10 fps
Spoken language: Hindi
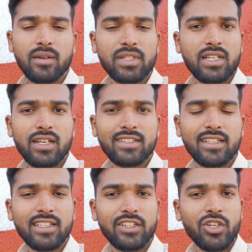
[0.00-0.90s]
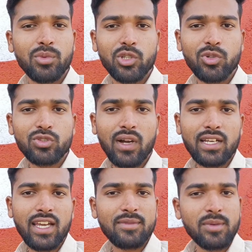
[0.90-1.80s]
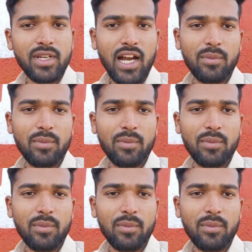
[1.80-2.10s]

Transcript: नमस्कार किसान साथियों बहुत बहुत स्वागत है आप सभी का